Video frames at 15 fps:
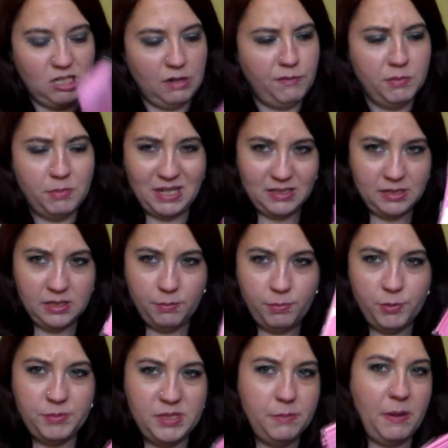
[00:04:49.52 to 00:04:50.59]
Ça fait partie des
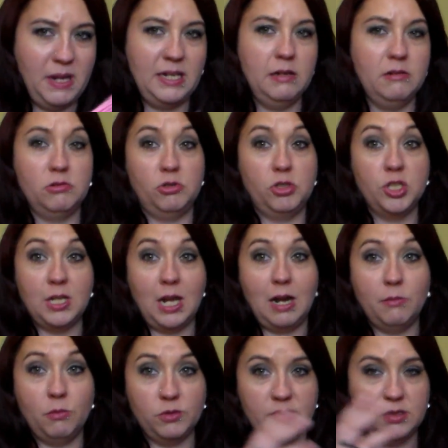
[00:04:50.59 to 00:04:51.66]
plus petits paquets aussi.
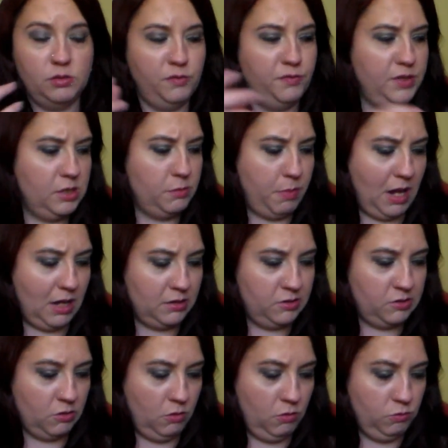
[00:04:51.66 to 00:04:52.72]
généralement c'est d'office par
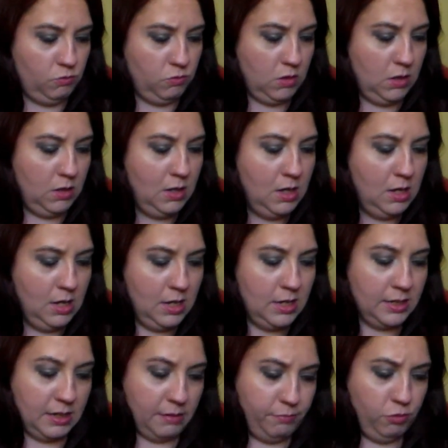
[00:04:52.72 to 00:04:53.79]
100 ou quoi.
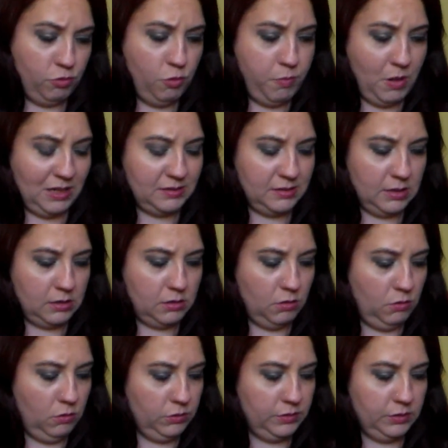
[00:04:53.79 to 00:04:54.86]
Il y a beaucoup par
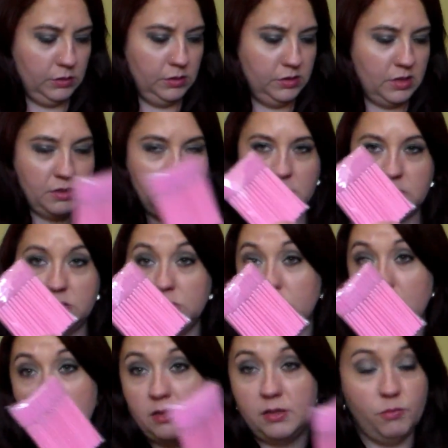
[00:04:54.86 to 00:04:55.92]
50 et ça, ça
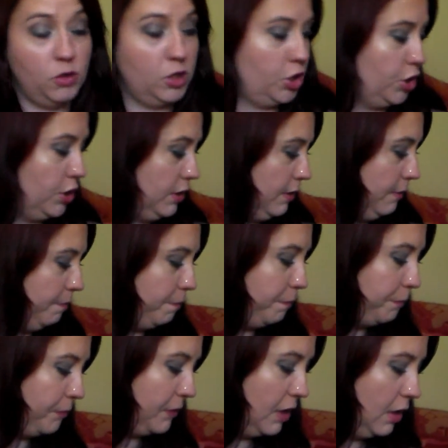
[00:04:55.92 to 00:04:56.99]
c'était un des moins chers.
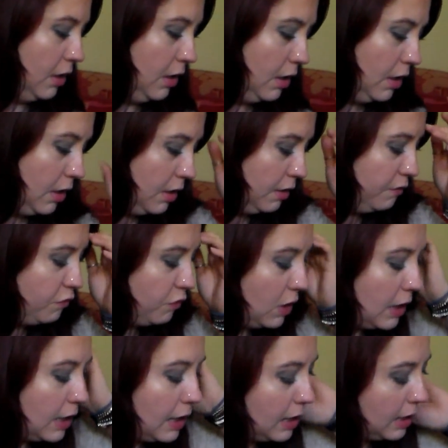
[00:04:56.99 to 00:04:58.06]

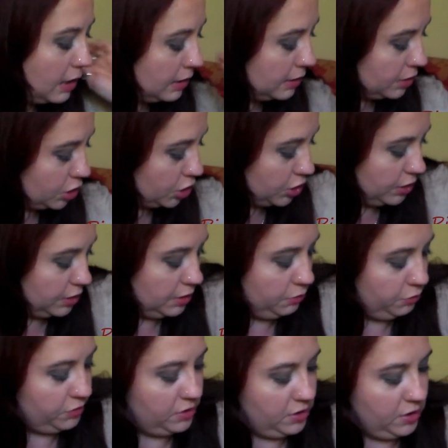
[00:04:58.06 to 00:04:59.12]
Voilà, j'ai
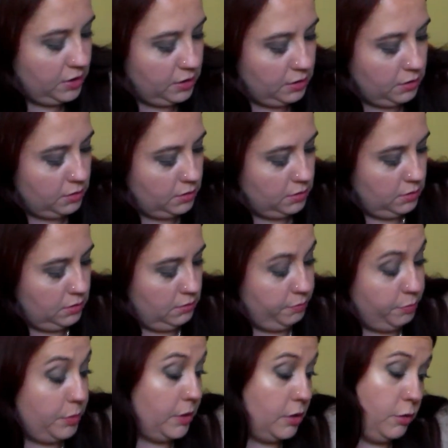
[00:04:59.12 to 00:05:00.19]
aussi
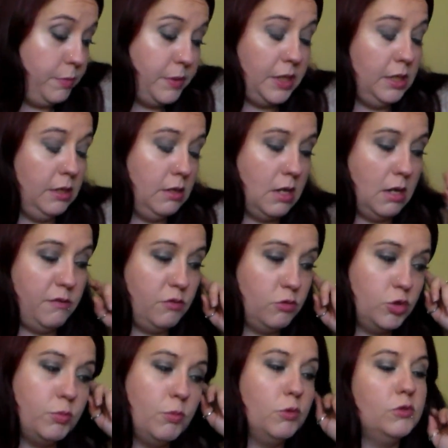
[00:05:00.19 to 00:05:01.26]
repris. Là
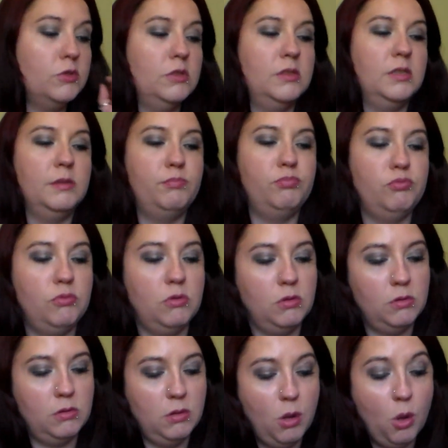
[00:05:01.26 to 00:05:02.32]
franchement c'était
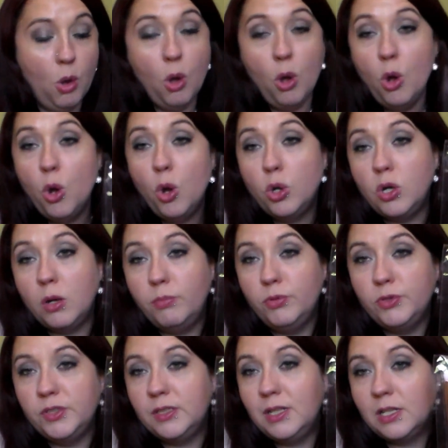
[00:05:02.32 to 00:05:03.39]
pour euh, la
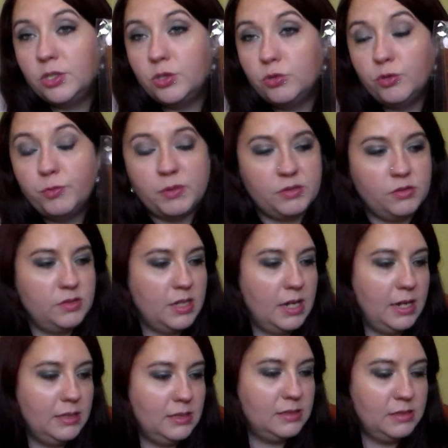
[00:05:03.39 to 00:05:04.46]
beauté de la chose parce que c'est
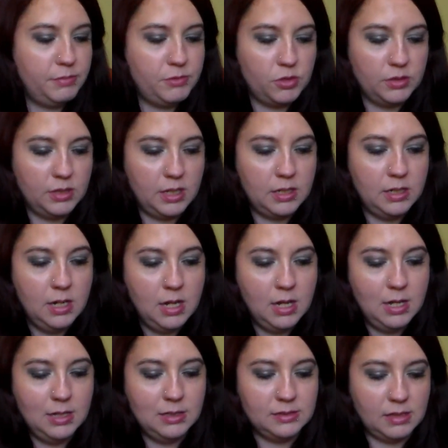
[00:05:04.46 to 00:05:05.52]
d'exceptionnel.
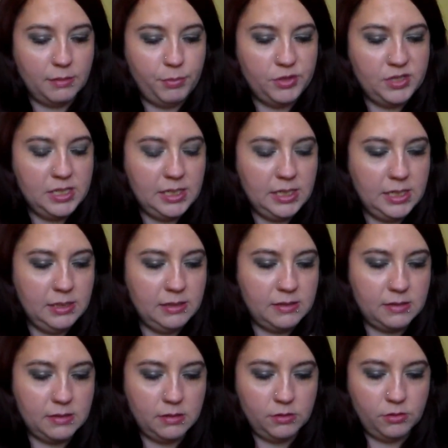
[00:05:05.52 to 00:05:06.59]
C'est un petit kit
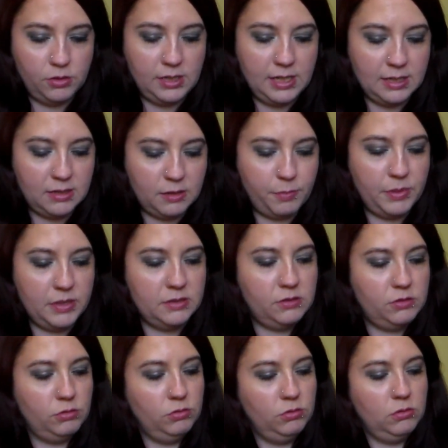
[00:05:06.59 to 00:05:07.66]
de 4
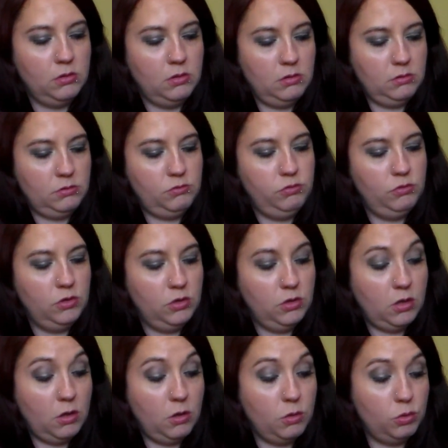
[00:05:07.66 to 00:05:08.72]
pinceaux
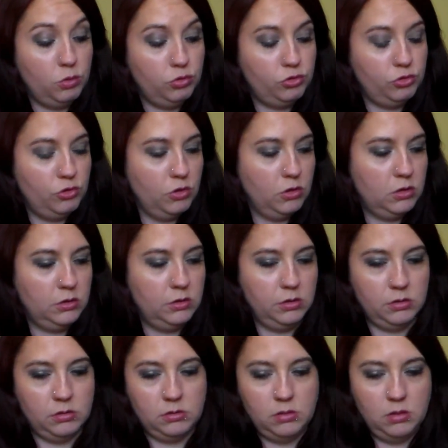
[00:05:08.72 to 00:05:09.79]
couleur rose gold
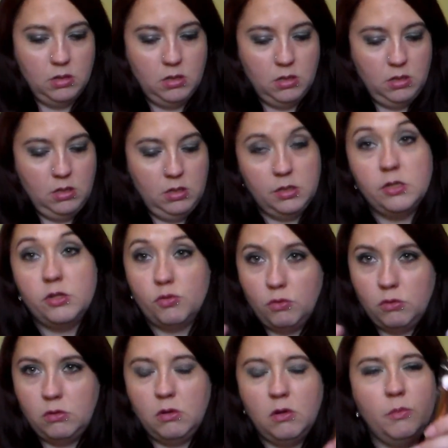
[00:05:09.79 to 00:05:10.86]
qui sont
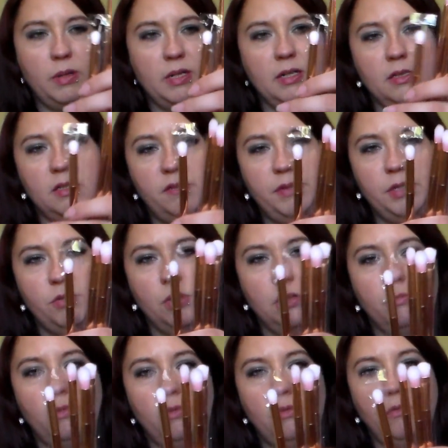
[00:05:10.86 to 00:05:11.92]
encore emballés
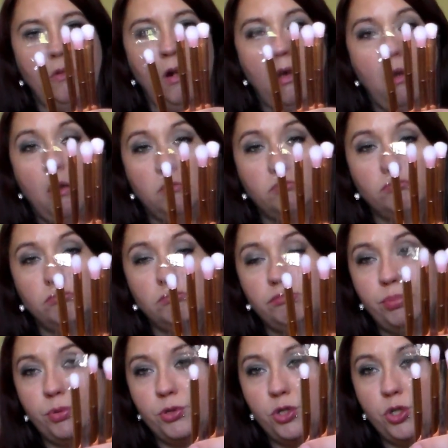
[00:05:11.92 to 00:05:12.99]
individuellement. Voilà,
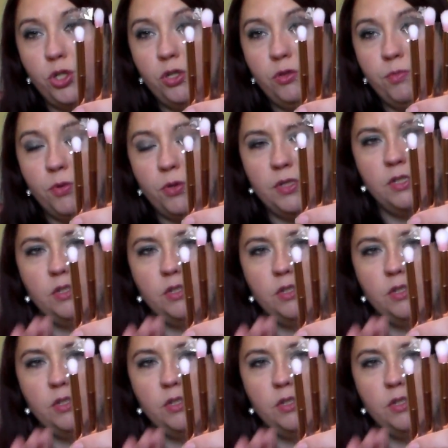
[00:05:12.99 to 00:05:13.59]
petit kit pour